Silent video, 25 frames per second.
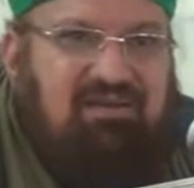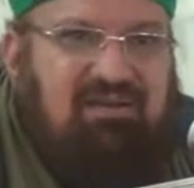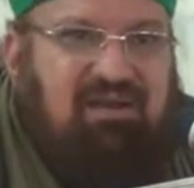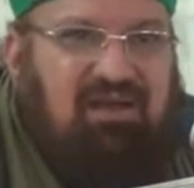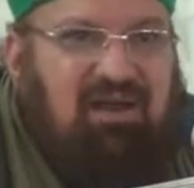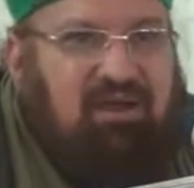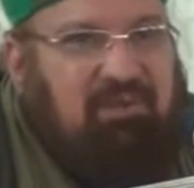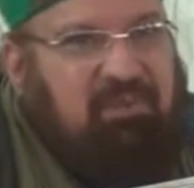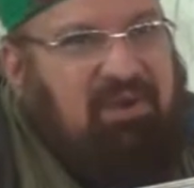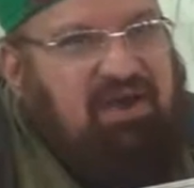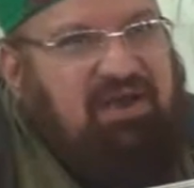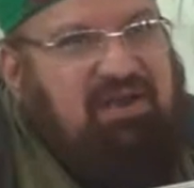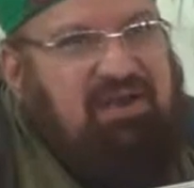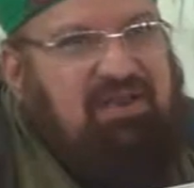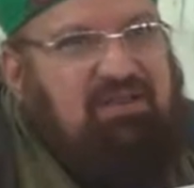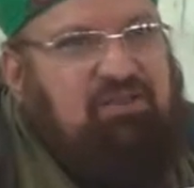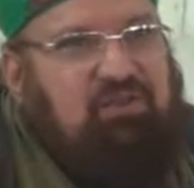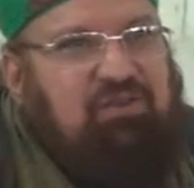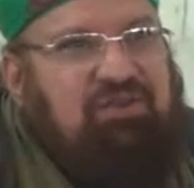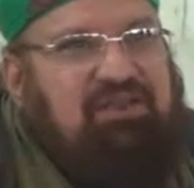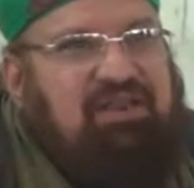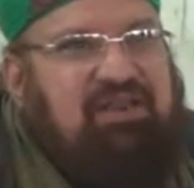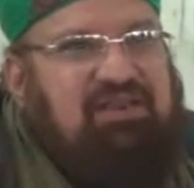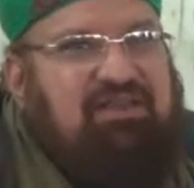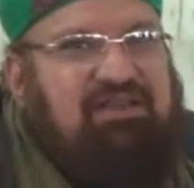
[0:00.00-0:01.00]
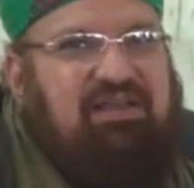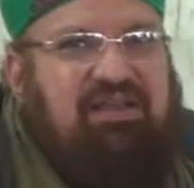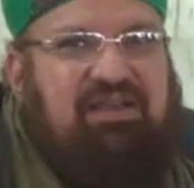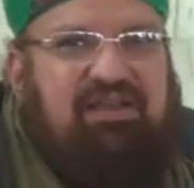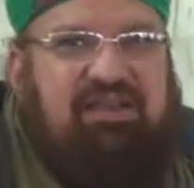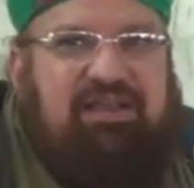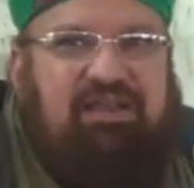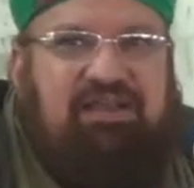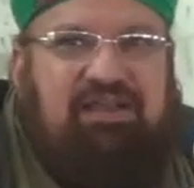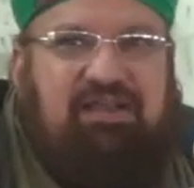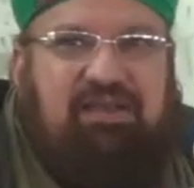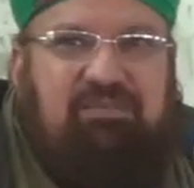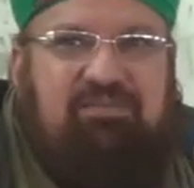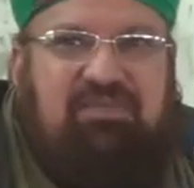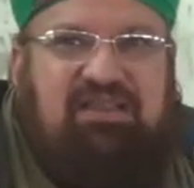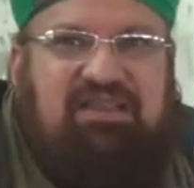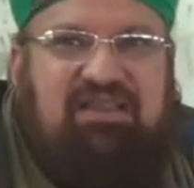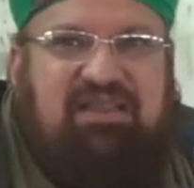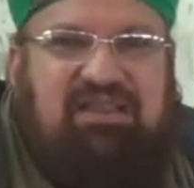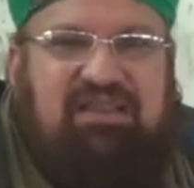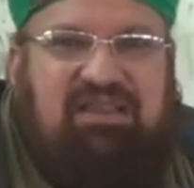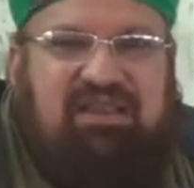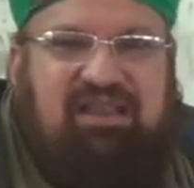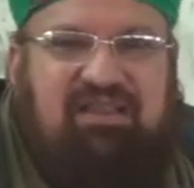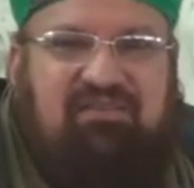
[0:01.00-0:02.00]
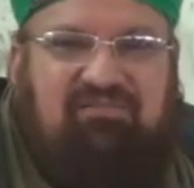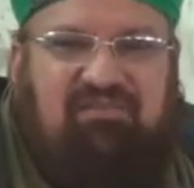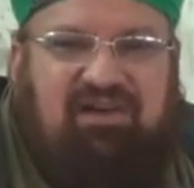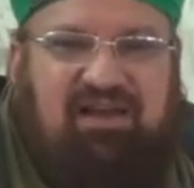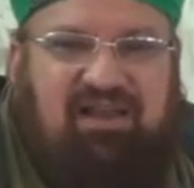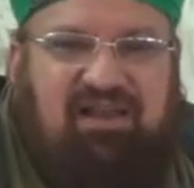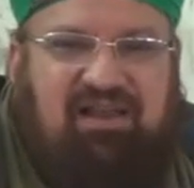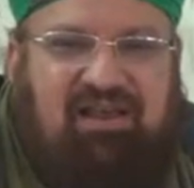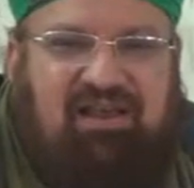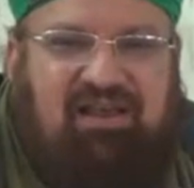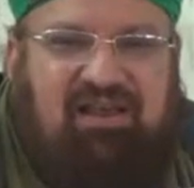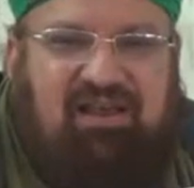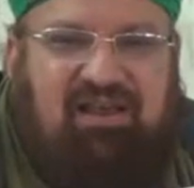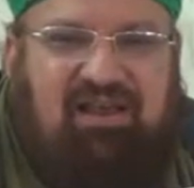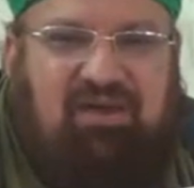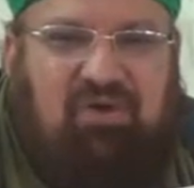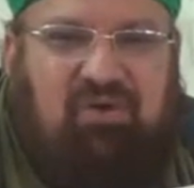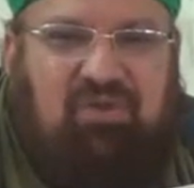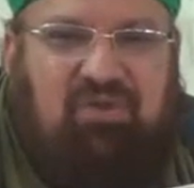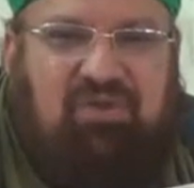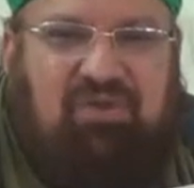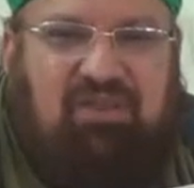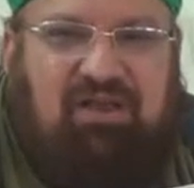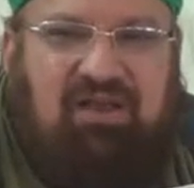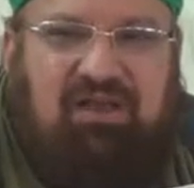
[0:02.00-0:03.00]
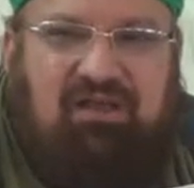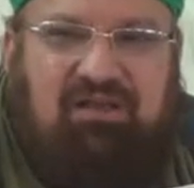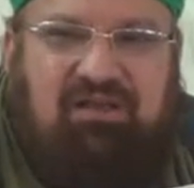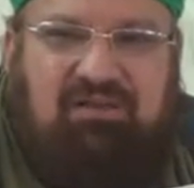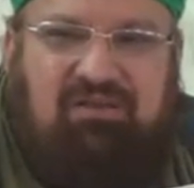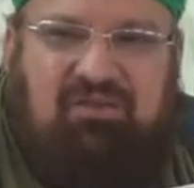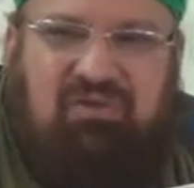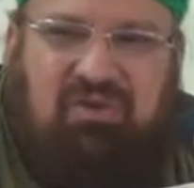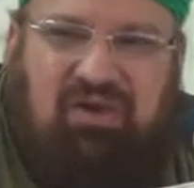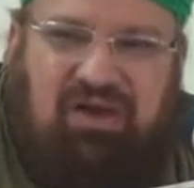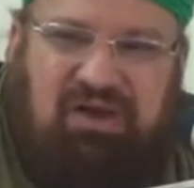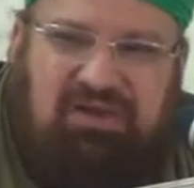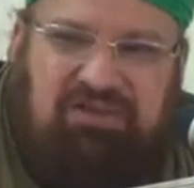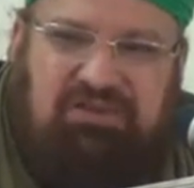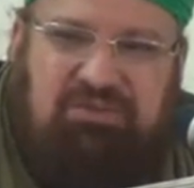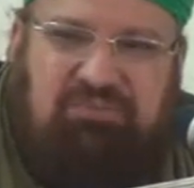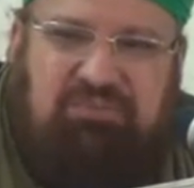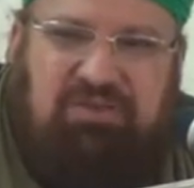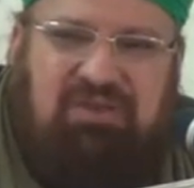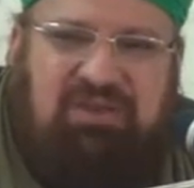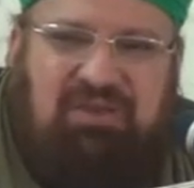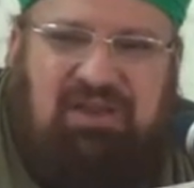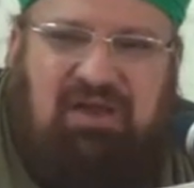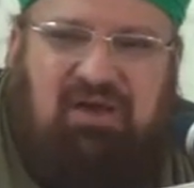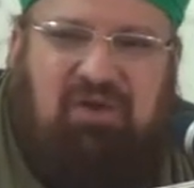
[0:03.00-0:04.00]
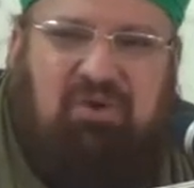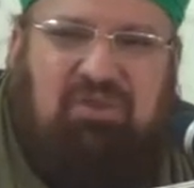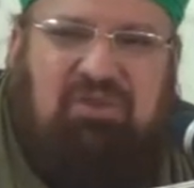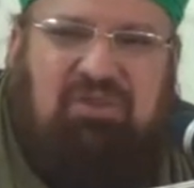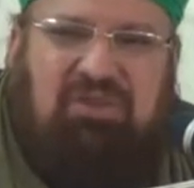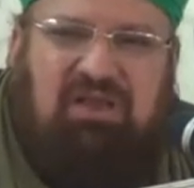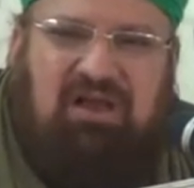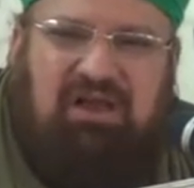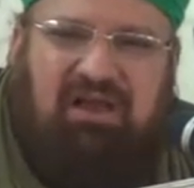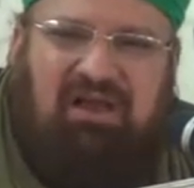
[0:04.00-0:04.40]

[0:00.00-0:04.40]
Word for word: हमारा तो ये यकीन है मदीने वाला ना होता तो हज भी ना होता